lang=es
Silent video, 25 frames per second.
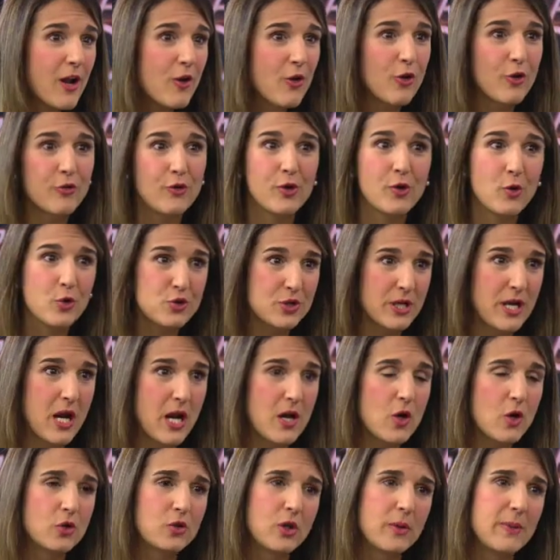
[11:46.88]
al otro, escuchar
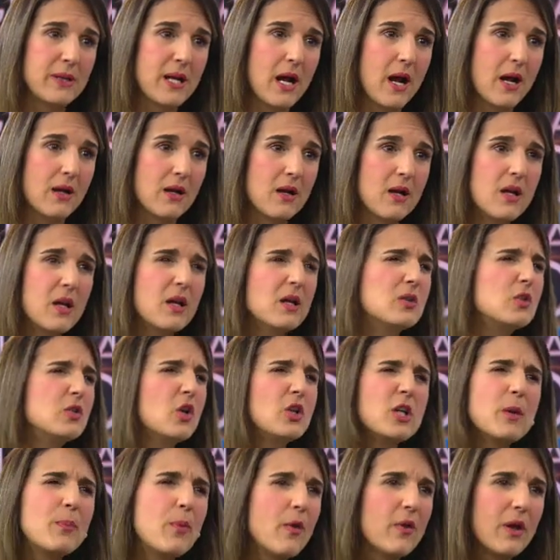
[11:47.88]
al otro y mirar
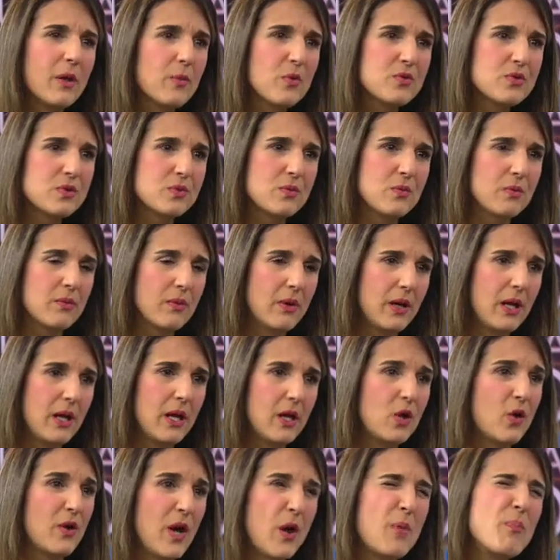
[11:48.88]
dónde podemos
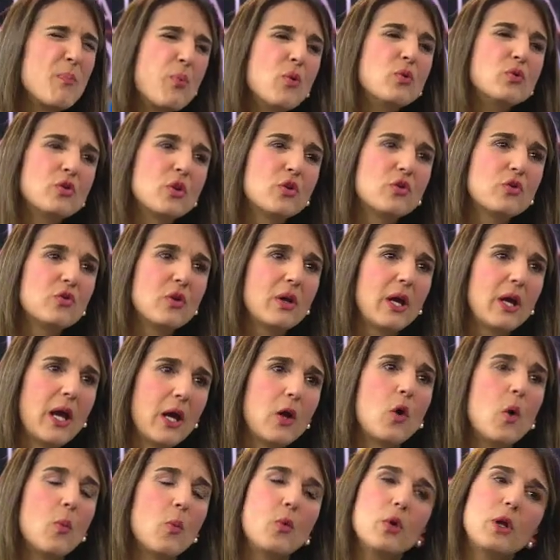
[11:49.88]
eh, lograr puntos
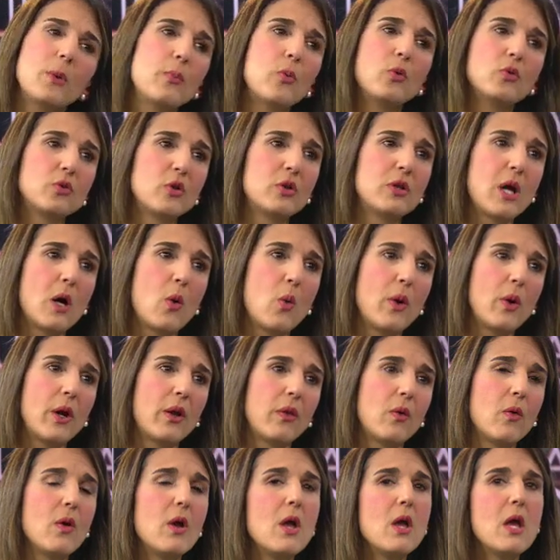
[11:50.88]
en común y puntos de
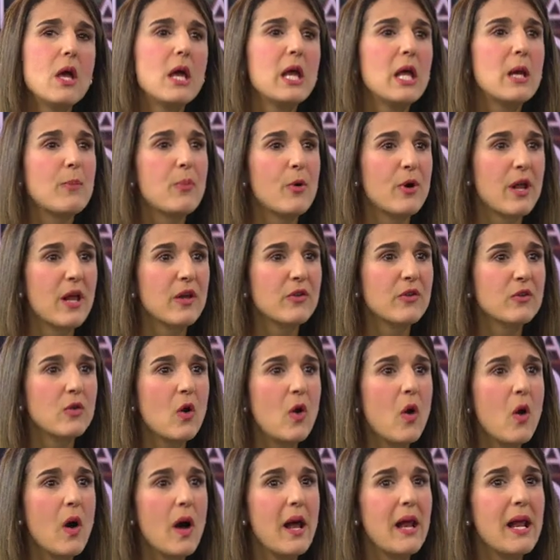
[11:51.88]
acuerdo. Y por
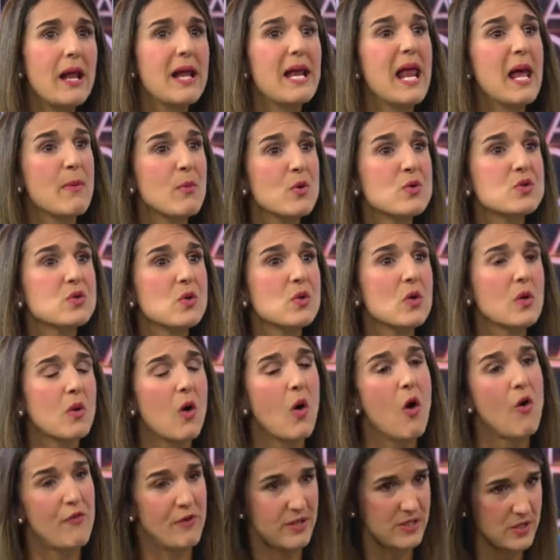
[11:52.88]
eso le hemos
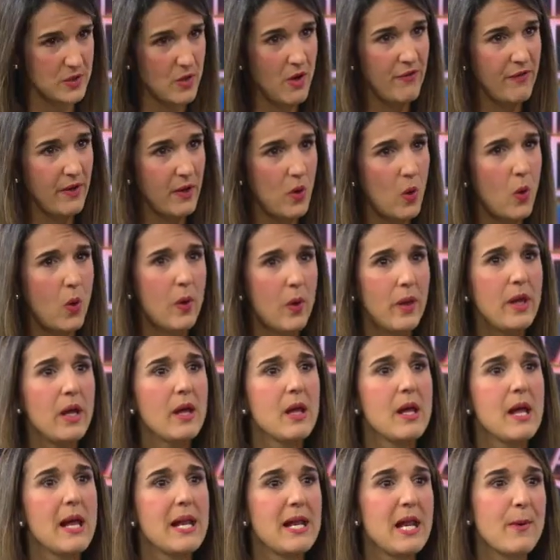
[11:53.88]
ofrecido a FECODE
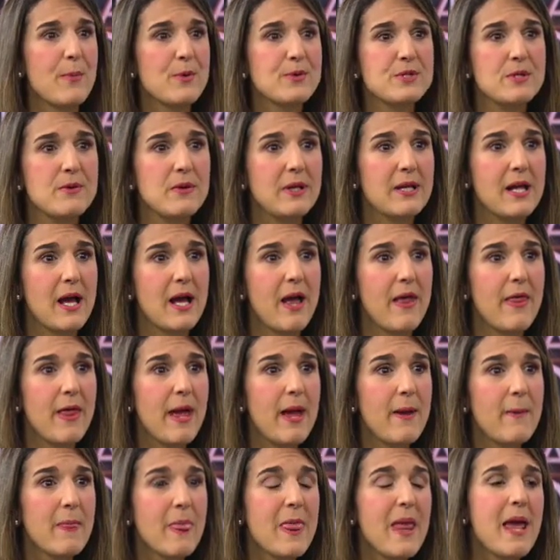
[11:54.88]
la posibilidad
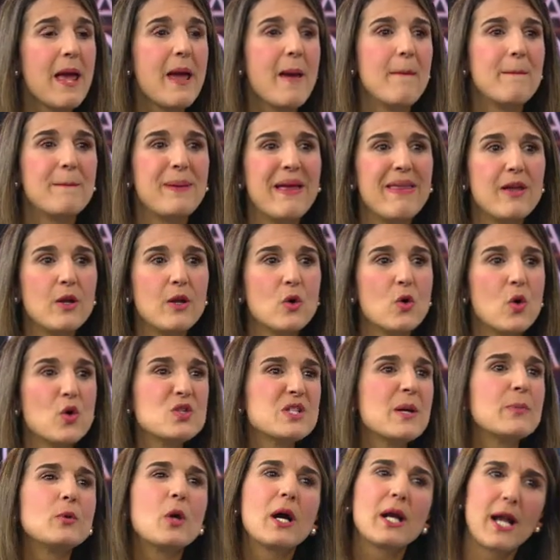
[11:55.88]
de pedir un
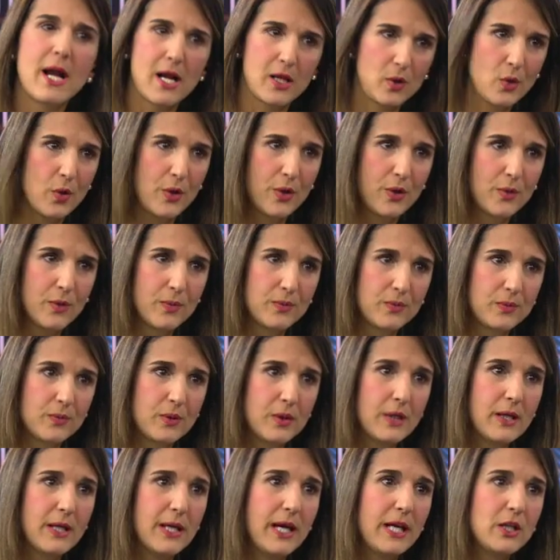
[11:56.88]
concepto aclaratorio
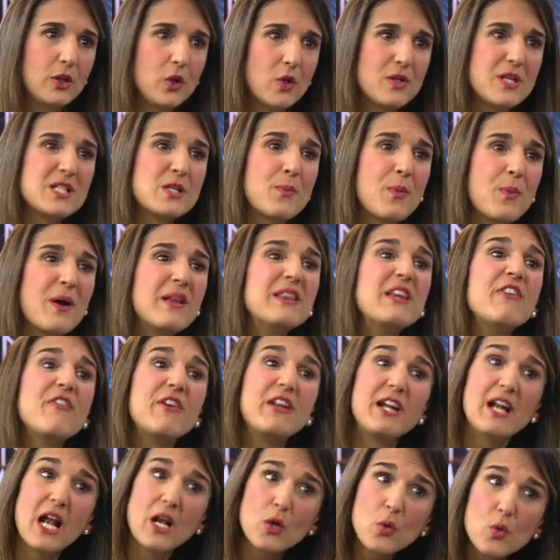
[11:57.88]
en donde se puedan
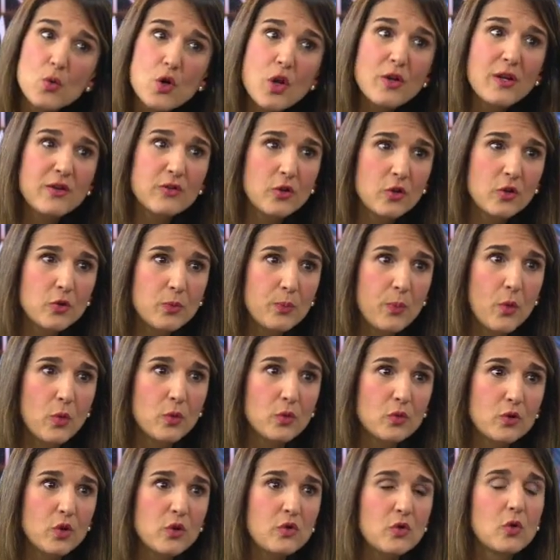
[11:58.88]
definir algunos de estos
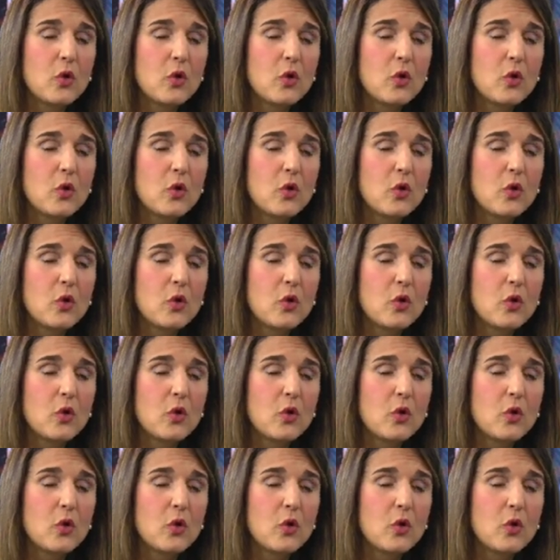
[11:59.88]
puntos